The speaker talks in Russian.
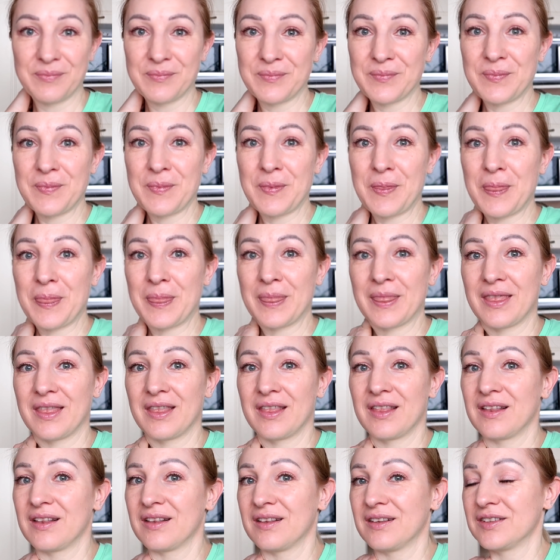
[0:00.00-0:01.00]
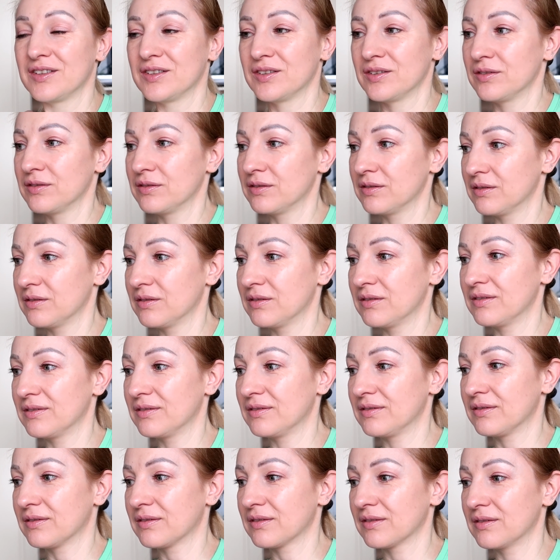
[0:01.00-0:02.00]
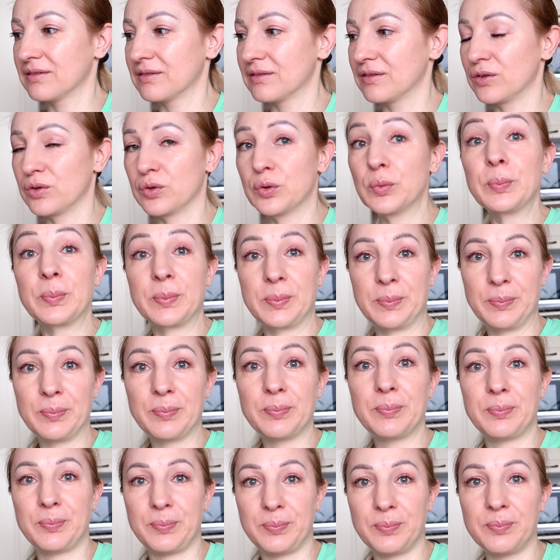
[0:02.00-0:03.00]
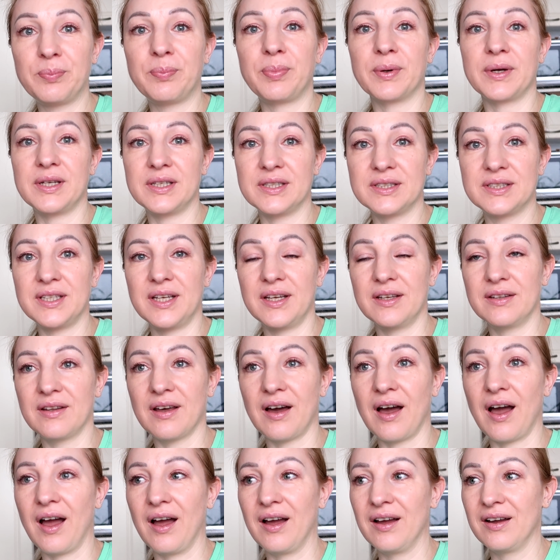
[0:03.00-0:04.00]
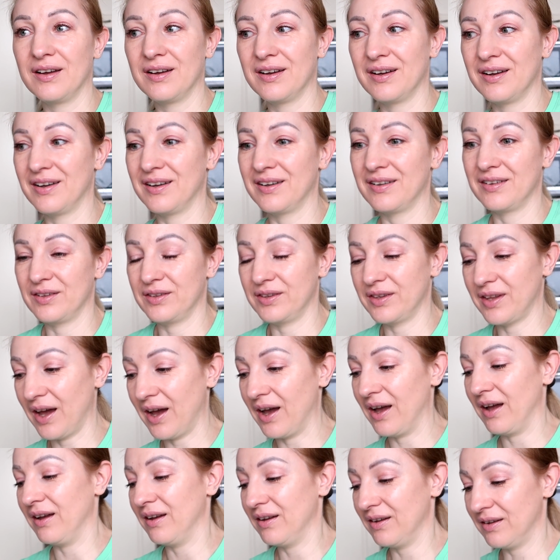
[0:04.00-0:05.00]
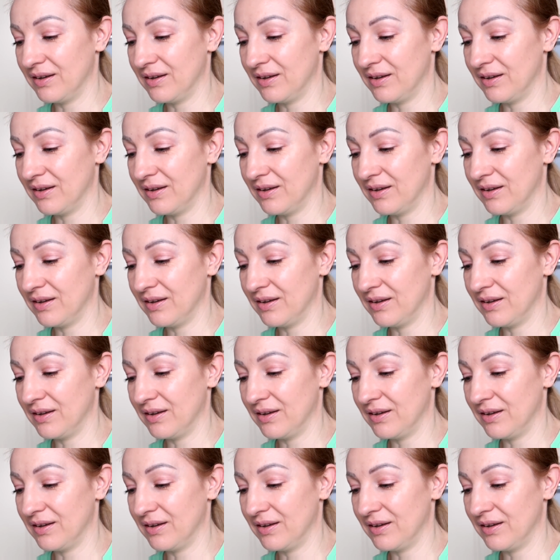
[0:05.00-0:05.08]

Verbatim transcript: как в России раньше, все под копирку, ирония ну, судьбы. По идее, да. Паром, все да. одно и